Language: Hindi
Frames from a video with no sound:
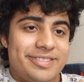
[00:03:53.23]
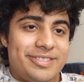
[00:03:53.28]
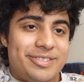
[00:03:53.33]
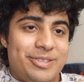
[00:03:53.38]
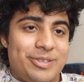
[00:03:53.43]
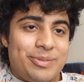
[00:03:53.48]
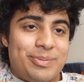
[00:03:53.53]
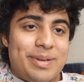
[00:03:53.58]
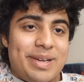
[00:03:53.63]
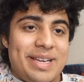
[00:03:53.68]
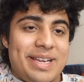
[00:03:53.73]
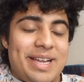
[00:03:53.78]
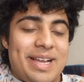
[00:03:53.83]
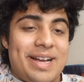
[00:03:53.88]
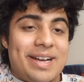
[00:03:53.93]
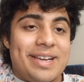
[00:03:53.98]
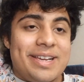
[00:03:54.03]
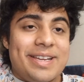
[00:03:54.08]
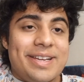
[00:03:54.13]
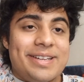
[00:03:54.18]
तो भाई आ
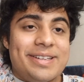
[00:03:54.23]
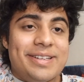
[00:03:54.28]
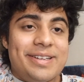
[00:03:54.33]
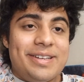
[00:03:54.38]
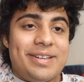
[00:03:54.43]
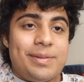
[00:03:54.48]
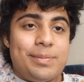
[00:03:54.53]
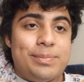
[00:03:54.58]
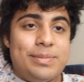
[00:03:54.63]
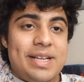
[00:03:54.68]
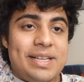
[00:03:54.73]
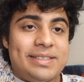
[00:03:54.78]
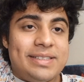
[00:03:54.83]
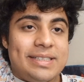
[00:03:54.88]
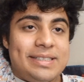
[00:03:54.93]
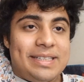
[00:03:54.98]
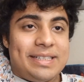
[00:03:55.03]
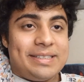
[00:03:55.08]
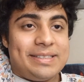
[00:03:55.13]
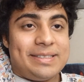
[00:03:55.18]
गया घर अब जैसे
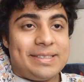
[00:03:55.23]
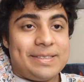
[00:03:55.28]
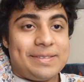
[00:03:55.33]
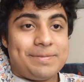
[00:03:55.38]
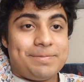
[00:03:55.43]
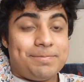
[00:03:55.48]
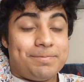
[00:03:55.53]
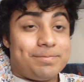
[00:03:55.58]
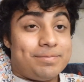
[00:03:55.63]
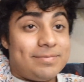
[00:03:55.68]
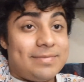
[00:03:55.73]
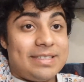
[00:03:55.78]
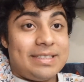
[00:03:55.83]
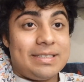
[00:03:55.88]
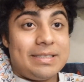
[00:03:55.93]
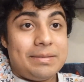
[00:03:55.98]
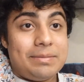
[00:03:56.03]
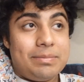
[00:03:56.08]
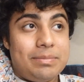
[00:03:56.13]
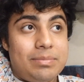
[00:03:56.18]
तैसे
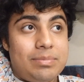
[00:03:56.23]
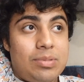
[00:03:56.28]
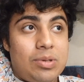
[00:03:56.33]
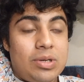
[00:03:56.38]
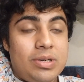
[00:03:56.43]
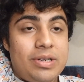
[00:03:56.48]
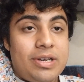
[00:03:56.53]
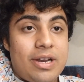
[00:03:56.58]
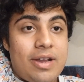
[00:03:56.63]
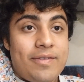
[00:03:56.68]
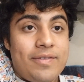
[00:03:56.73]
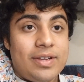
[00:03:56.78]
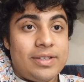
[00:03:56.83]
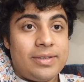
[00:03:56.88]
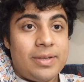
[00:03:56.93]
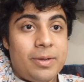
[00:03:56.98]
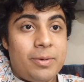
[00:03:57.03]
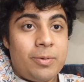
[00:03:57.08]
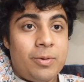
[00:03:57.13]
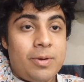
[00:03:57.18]
मतलब बहुत ट्रैफिक
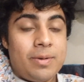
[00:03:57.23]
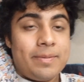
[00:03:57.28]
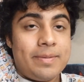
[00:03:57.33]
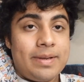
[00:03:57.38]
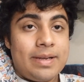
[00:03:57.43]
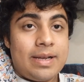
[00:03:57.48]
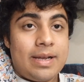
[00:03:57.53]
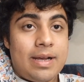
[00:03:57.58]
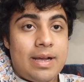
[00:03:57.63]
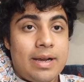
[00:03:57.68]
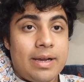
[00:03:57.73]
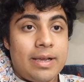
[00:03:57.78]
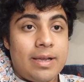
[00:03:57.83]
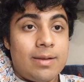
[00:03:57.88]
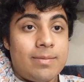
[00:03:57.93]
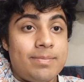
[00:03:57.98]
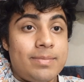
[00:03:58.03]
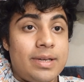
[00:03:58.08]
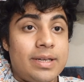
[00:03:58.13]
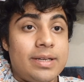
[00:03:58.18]
था रोड में आ गया
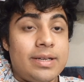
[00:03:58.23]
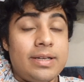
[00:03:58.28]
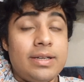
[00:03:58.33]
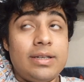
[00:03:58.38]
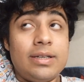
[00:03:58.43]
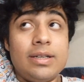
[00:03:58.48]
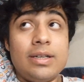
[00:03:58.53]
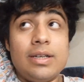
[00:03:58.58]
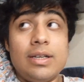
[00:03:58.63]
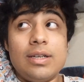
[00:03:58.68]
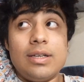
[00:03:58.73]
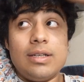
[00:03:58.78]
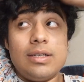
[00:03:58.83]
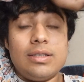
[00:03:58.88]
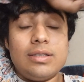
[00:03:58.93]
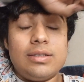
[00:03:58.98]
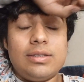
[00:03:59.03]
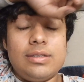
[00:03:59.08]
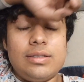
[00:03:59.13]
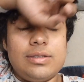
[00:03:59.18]
अब मैं घर
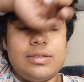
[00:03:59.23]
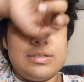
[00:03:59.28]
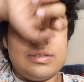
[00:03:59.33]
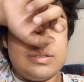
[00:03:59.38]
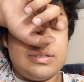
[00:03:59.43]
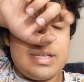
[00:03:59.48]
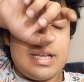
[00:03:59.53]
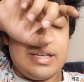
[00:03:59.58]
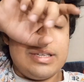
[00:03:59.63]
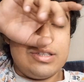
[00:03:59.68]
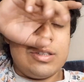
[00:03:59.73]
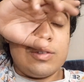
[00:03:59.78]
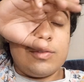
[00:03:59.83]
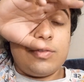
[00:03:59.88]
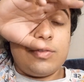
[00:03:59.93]
तो थैंक यू